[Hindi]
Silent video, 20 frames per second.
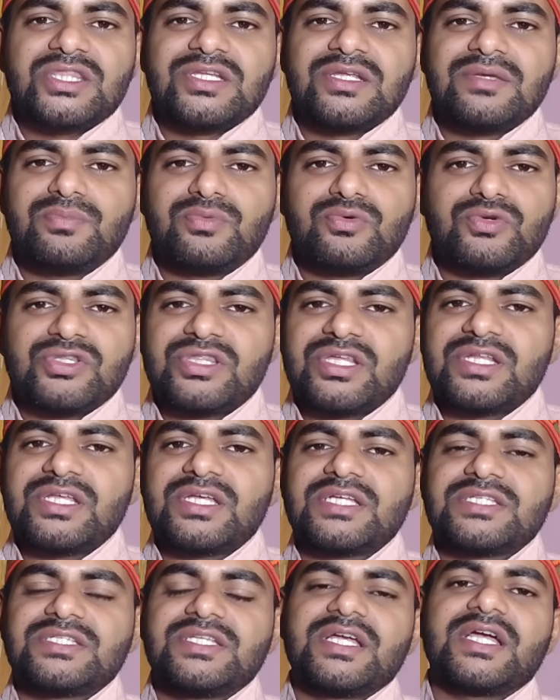कितनी बुरी
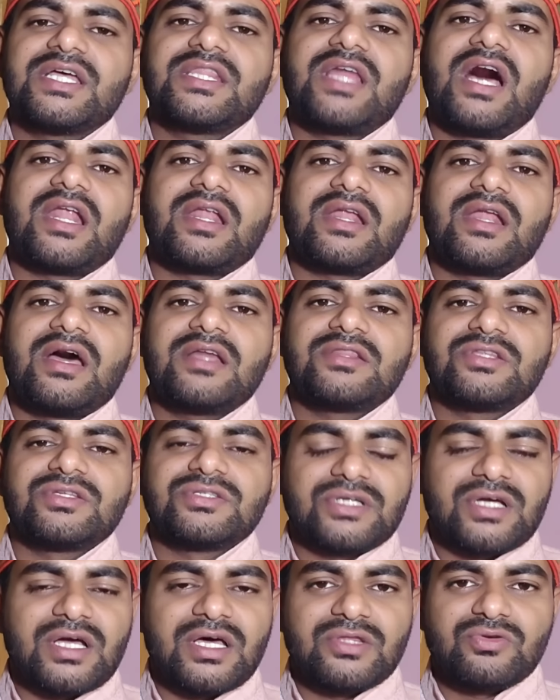तरीके से केदारनाथ
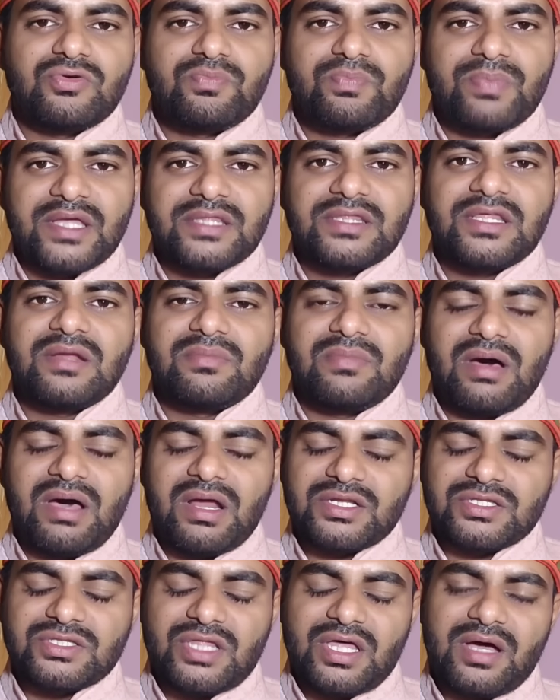का जो पैदल
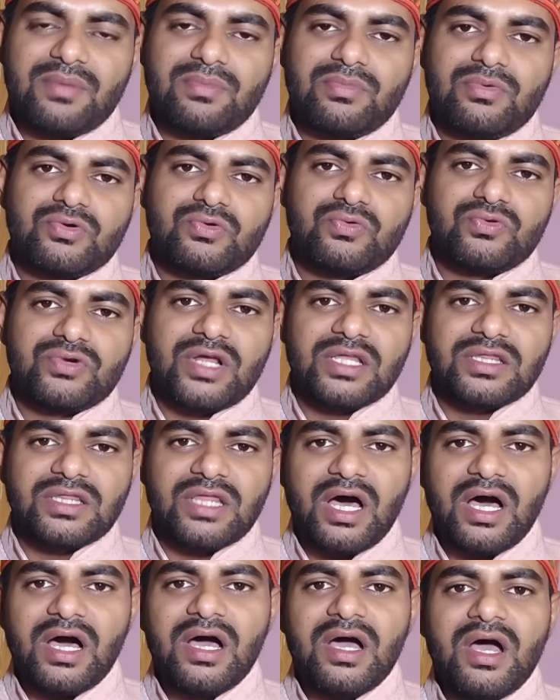मार्ग था वो टूटा
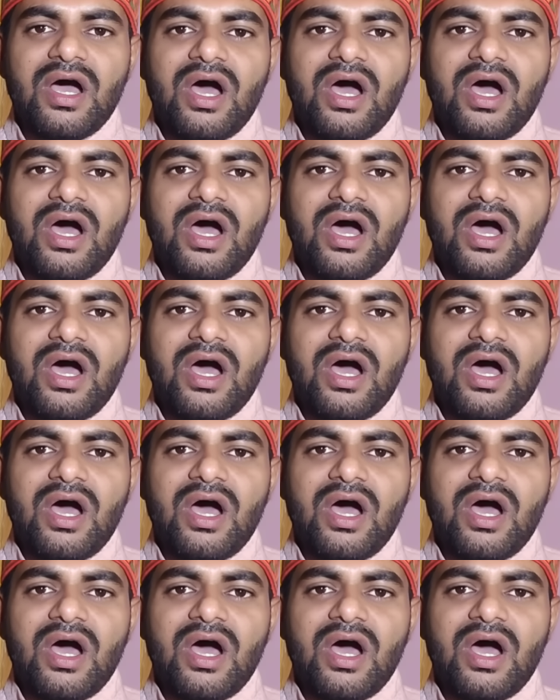था